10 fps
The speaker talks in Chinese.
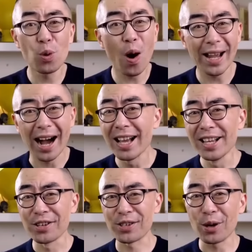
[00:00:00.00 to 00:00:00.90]
不快啊，
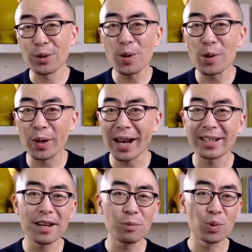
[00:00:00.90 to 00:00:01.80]
扫一圈回
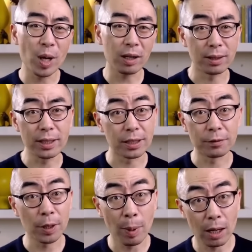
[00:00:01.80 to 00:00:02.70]
来呢，目标可能已
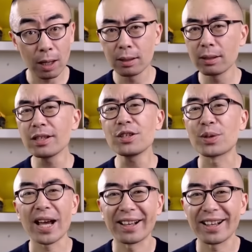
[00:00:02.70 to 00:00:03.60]
经飞跑了，这
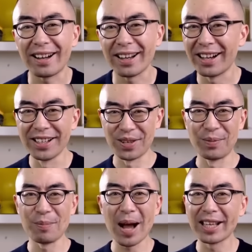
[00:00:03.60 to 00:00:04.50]
就尴尬了，
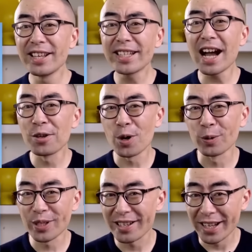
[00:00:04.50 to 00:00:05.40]
怎么办？相
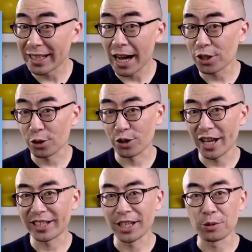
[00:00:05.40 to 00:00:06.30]
控阵雷达就是
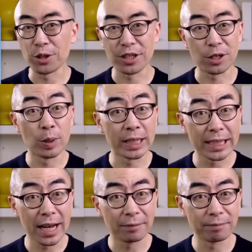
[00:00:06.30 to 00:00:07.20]
来解决这个问
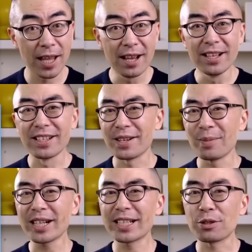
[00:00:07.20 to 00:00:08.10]
题的。怎
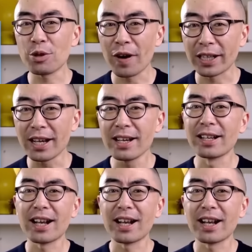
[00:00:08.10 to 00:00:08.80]
么个解决法呢？